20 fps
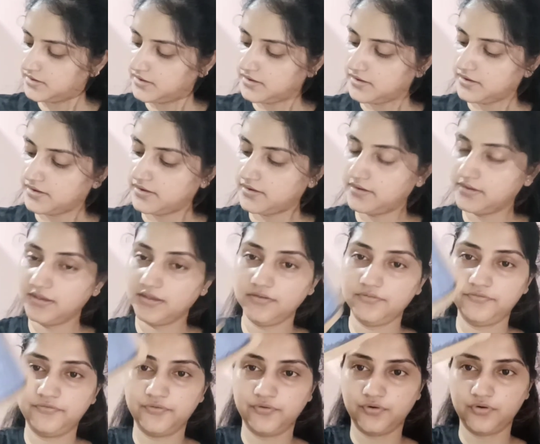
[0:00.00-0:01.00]
आ, ये
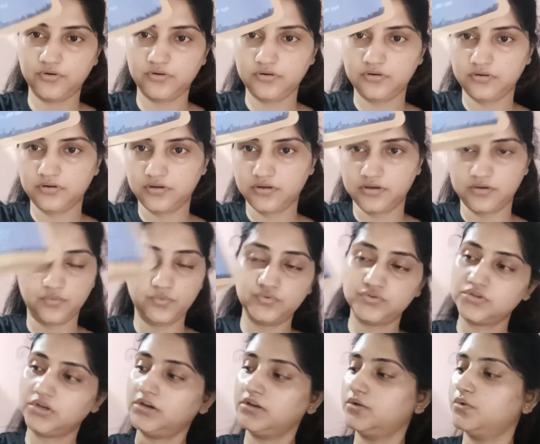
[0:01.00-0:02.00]
फोर
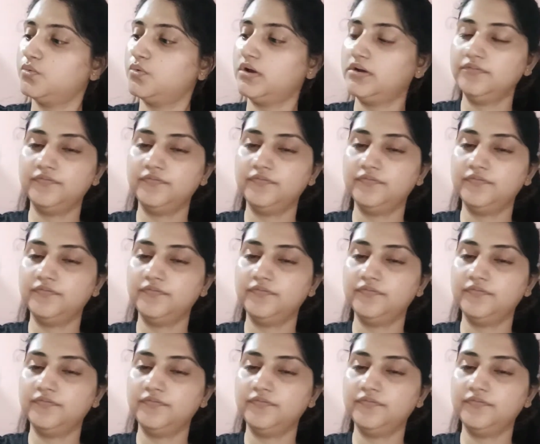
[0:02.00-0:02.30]
सॉरी वन